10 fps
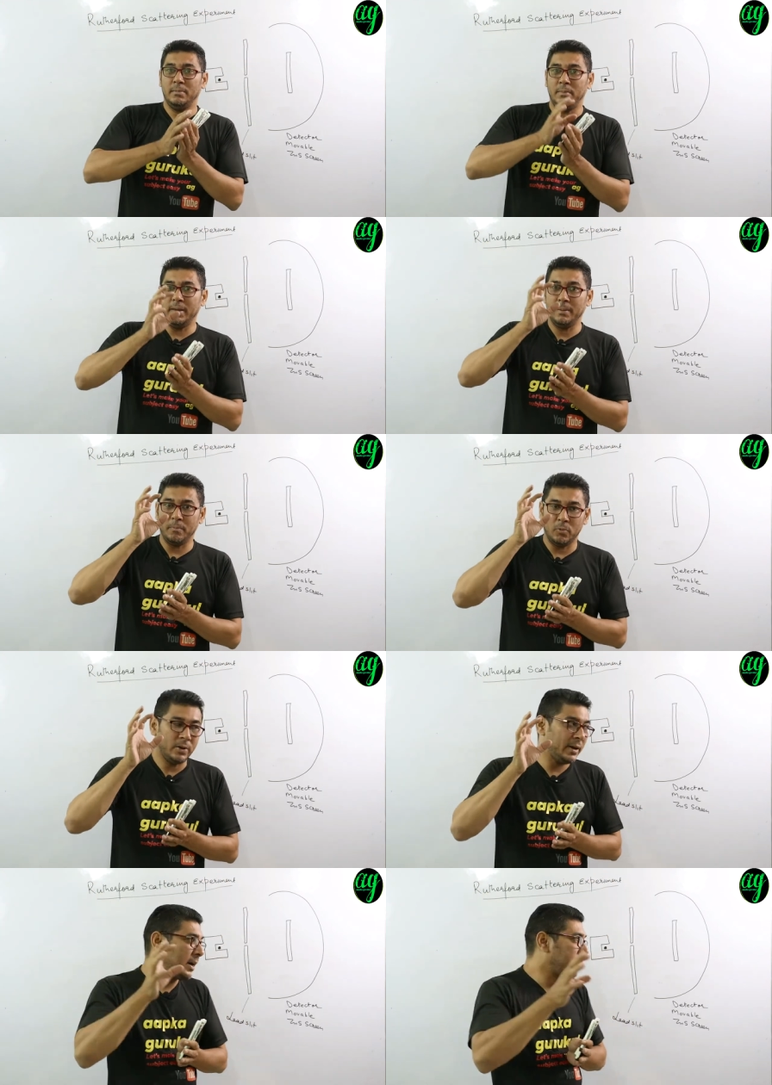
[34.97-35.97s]
में
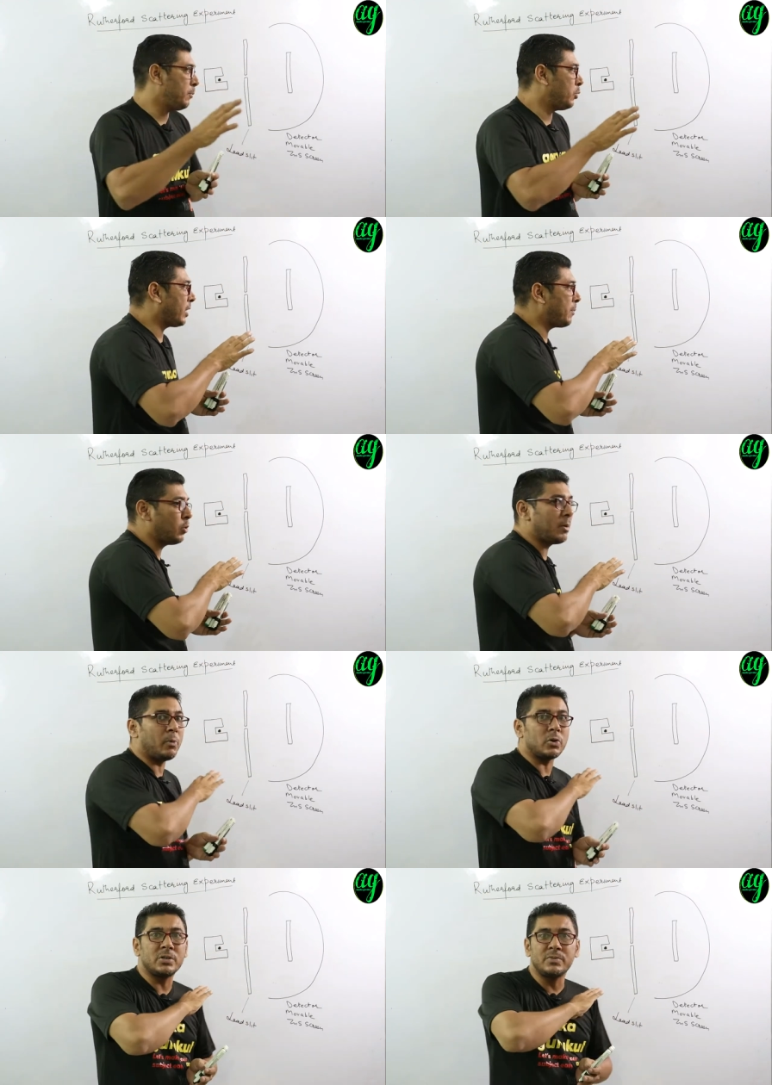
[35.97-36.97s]
उन्होंने कहा कि पूरे का पूरा
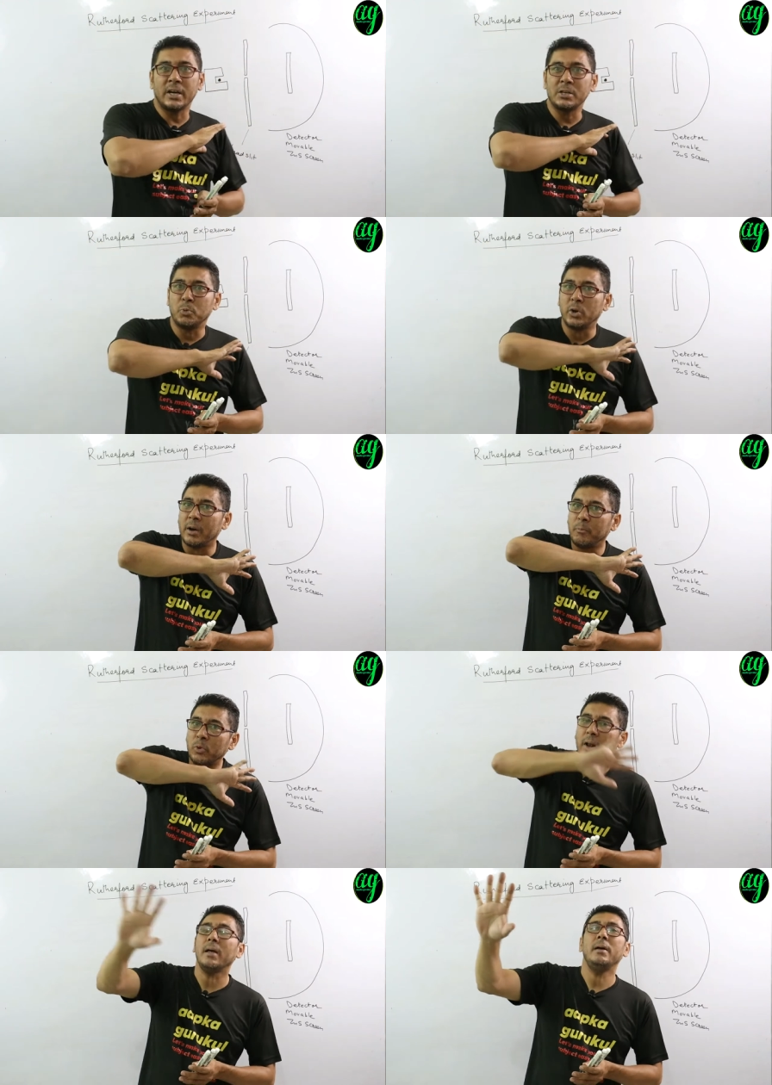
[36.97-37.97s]
पॉजिटिव चार्ज पूरे का
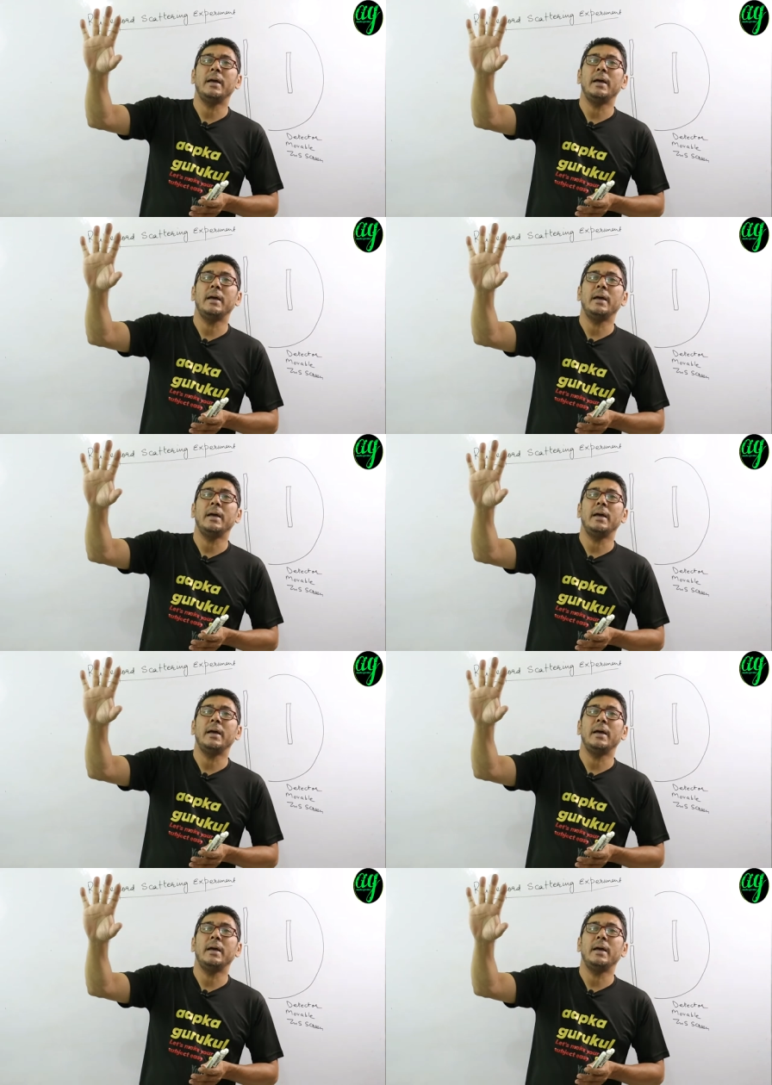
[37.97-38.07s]
पूरा